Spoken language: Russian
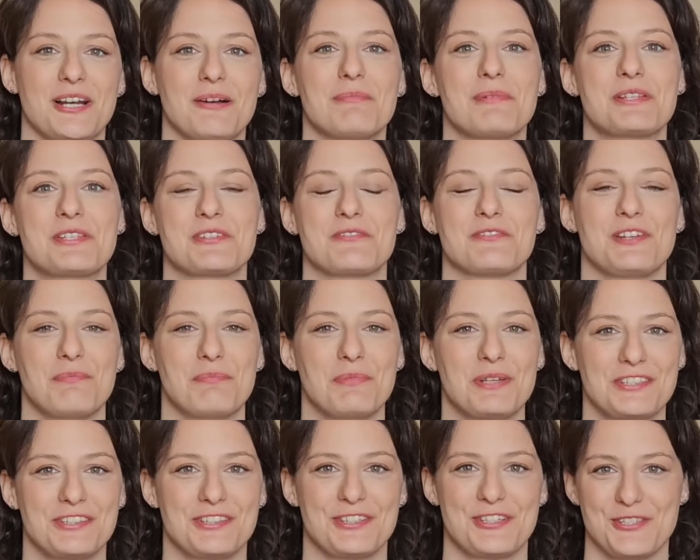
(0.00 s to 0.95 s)
корабль
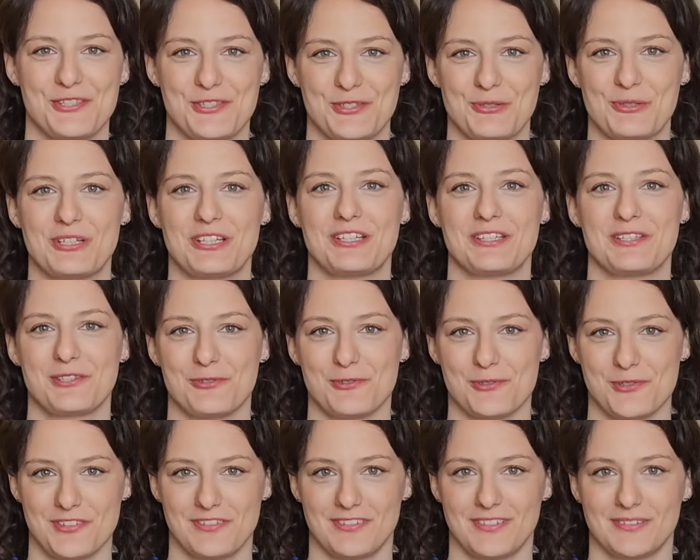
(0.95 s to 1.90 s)
современной
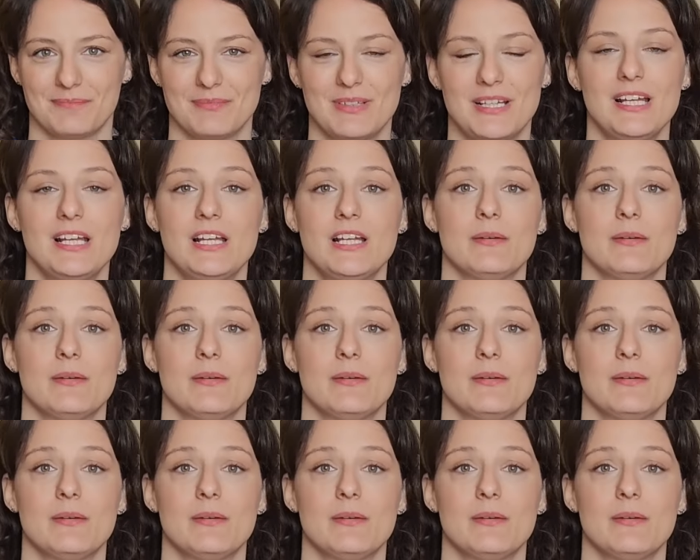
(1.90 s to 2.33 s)
истории искусства.